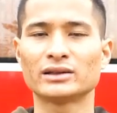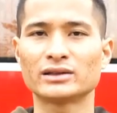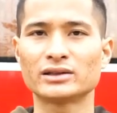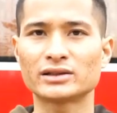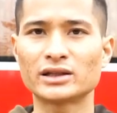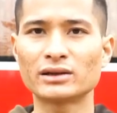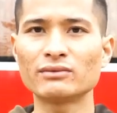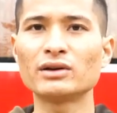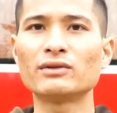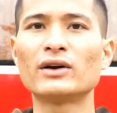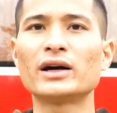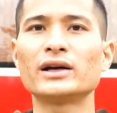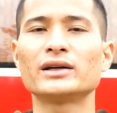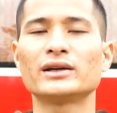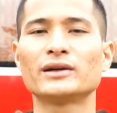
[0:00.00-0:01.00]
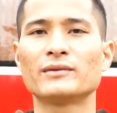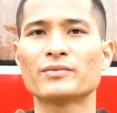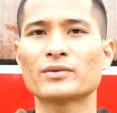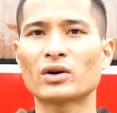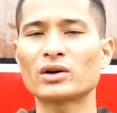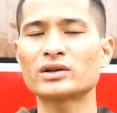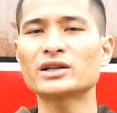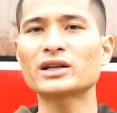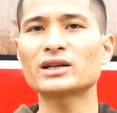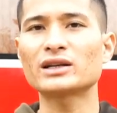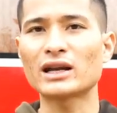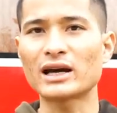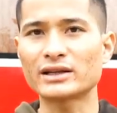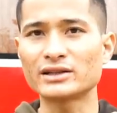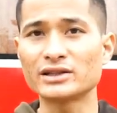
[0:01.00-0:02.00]
Chính vì vậy, có rất
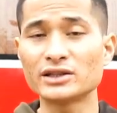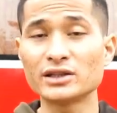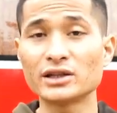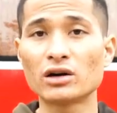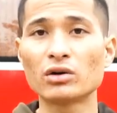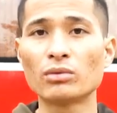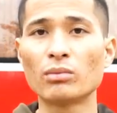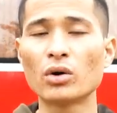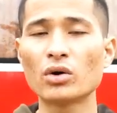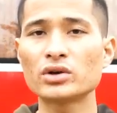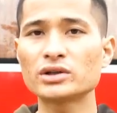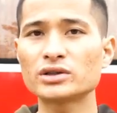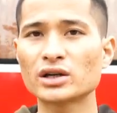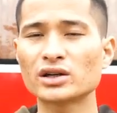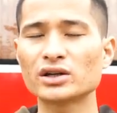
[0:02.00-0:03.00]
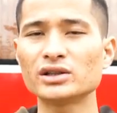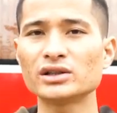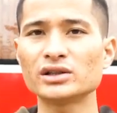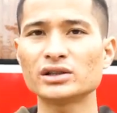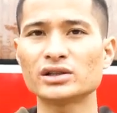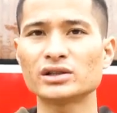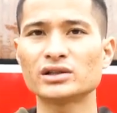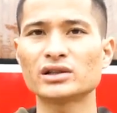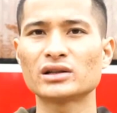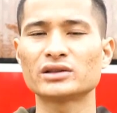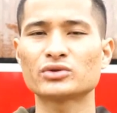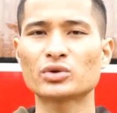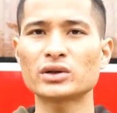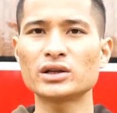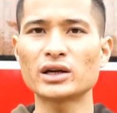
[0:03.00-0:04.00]
là nhiều môi giới
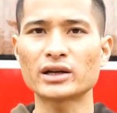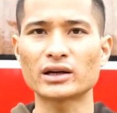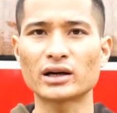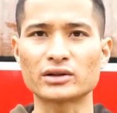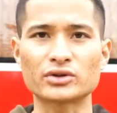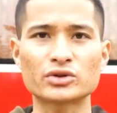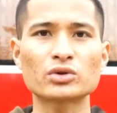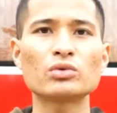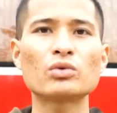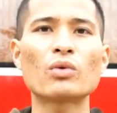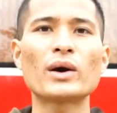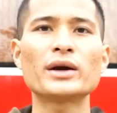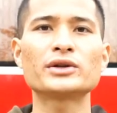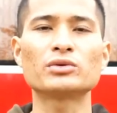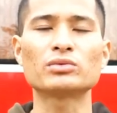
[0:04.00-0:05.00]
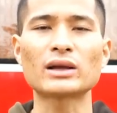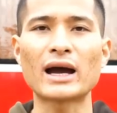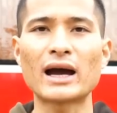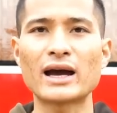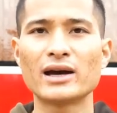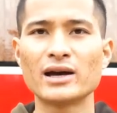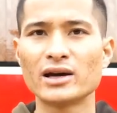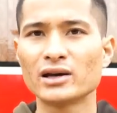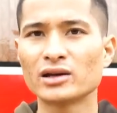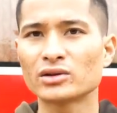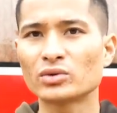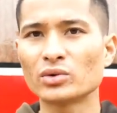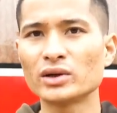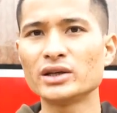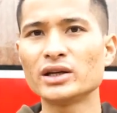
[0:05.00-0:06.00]
xuất hiện ở xung quanh chúng ta.
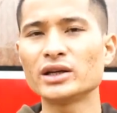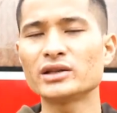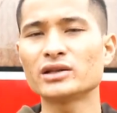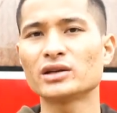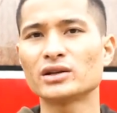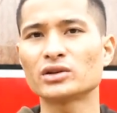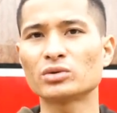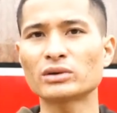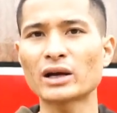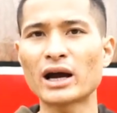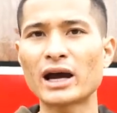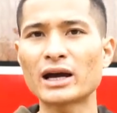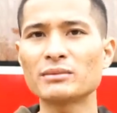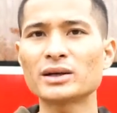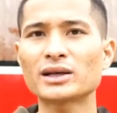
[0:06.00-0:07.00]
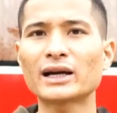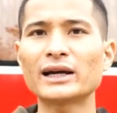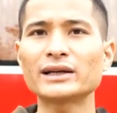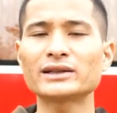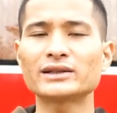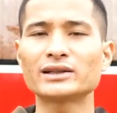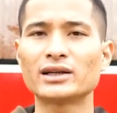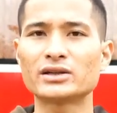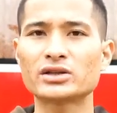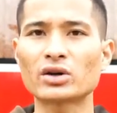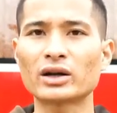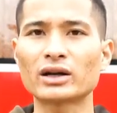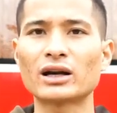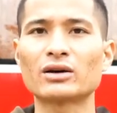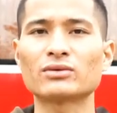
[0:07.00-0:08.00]
Tuy nhiên, chúng ta hãy biết cách để chọn
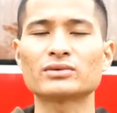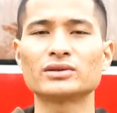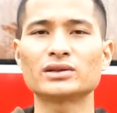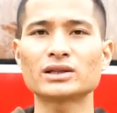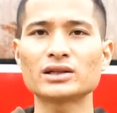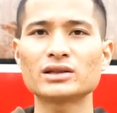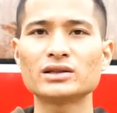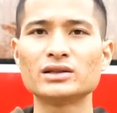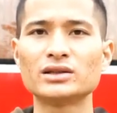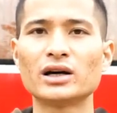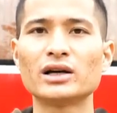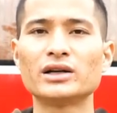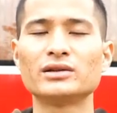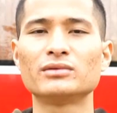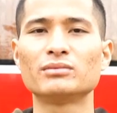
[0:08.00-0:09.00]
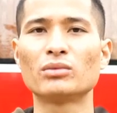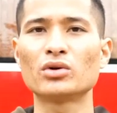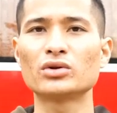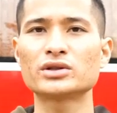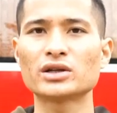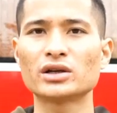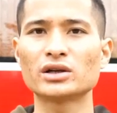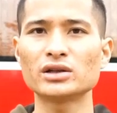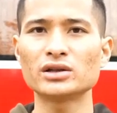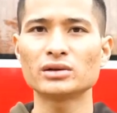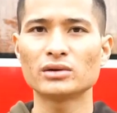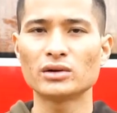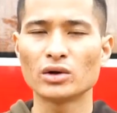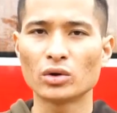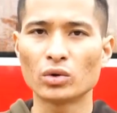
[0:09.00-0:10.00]
lọc những cái người môi giới
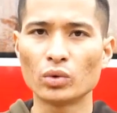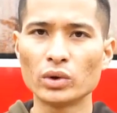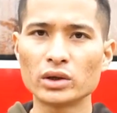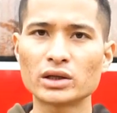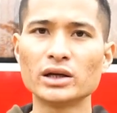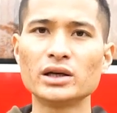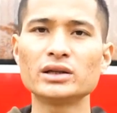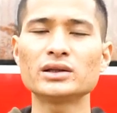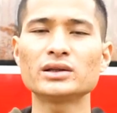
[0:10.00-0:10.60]
uy tín,